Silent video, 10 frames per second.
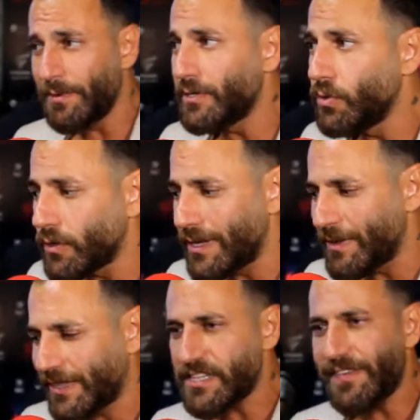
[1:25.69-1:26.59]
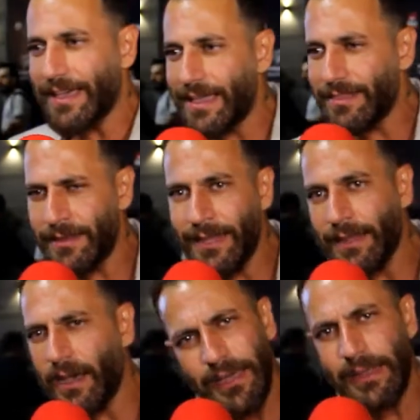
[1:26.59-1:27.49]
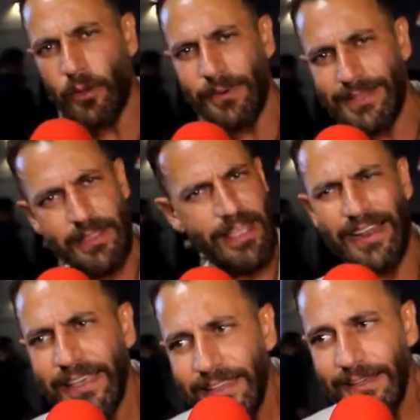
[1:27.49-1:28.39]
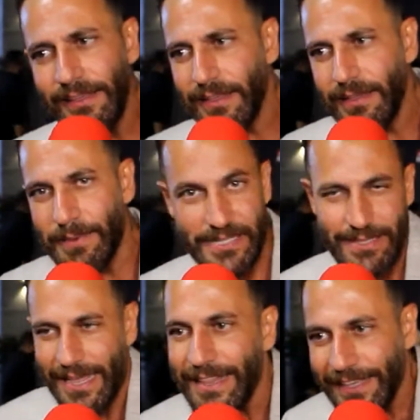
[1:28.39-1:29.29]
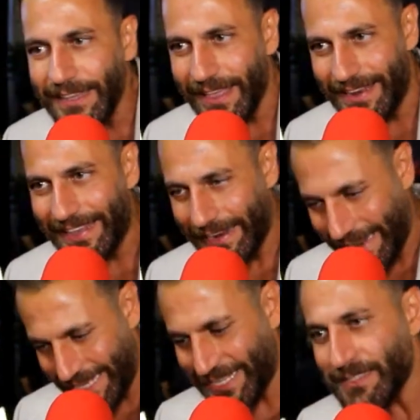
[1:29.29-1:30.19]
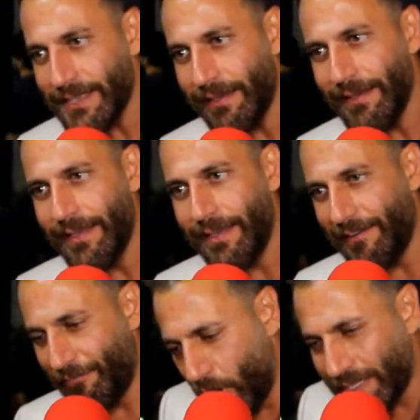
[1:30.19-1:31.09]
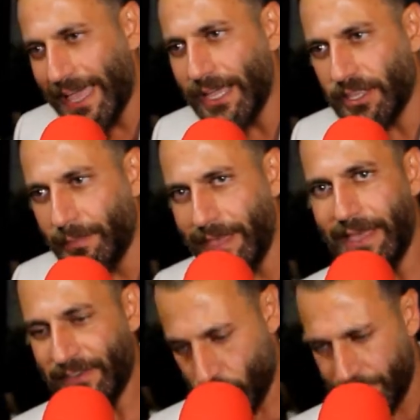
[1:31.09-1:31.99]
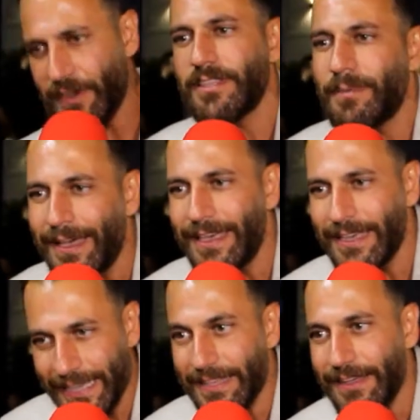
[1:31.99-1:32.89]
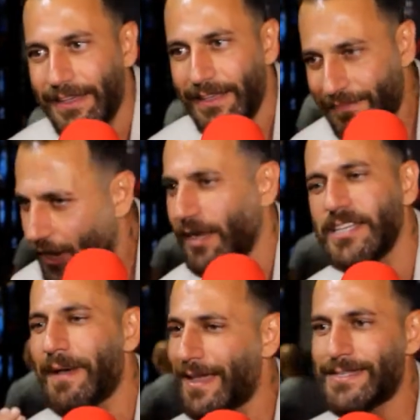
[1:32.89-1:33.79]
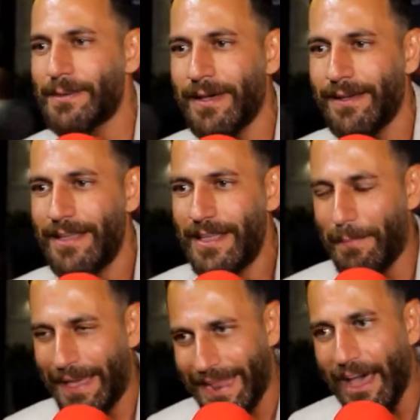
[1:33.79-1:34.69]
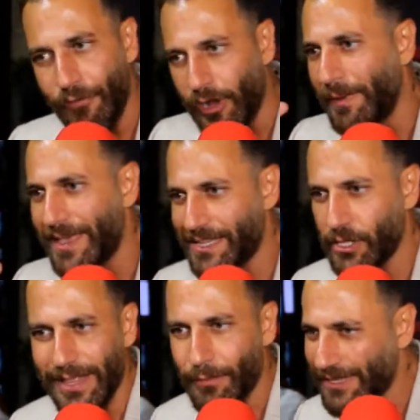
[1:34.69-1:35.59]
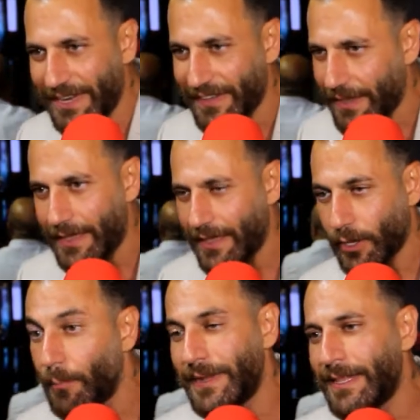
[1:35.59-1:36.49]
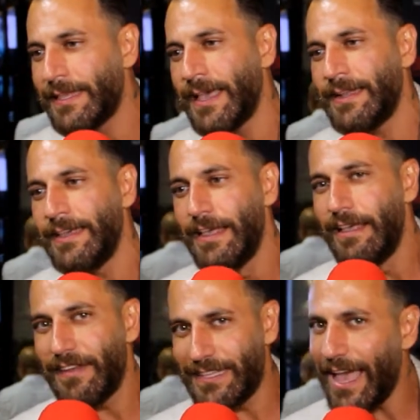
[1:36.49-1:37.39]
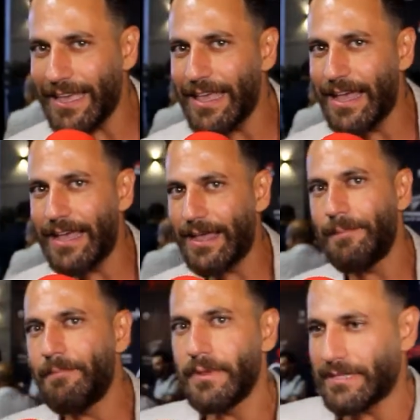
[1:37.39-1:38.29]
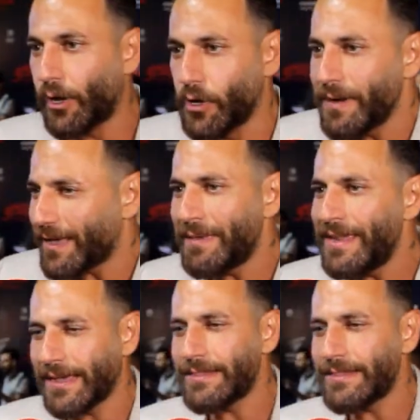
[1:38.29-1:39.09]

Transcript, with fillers: برضو كنا بنكتشف حاجات ان احنا اه الجمله دي تتقال كده بس هي اتقالت كده يعني كان احساسها في وقتها الطبيعي في ظروفها الطبيعيه كده فخلاص بقى نسيبها مع انها فوق الميه كانت هتطلع مختلفه مختلفه كومبليتلي آه، يعني فدي حاجه تجربه جميله